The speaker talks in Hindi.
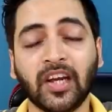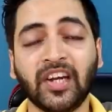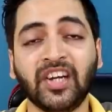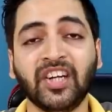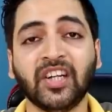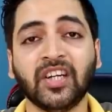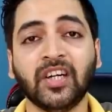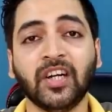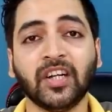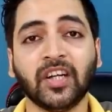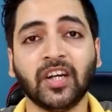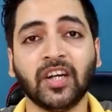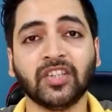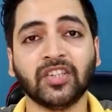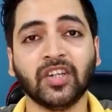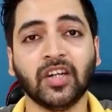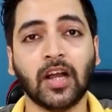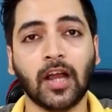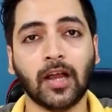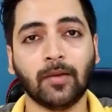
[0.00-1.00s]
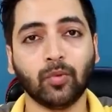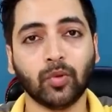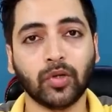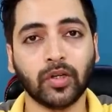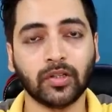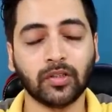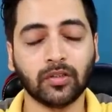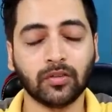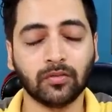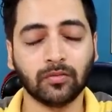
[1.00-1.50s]
ना इंटरनेट कनेक्शन गायब हो
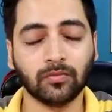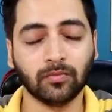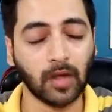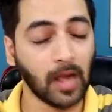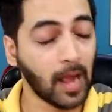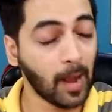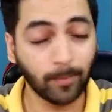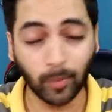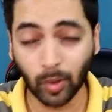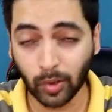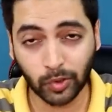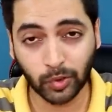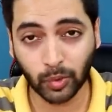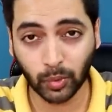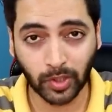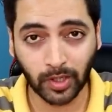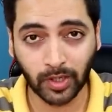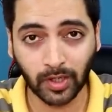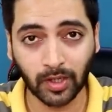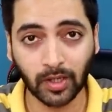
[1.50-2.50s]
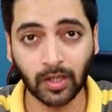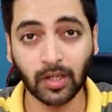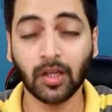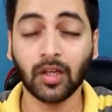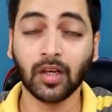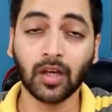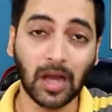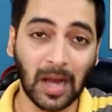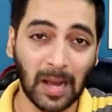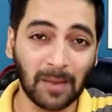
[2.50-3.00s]
गया था आई एम नॉट जोकिंग
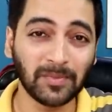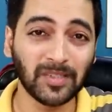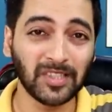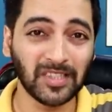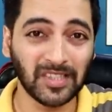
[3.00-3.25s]
आई एम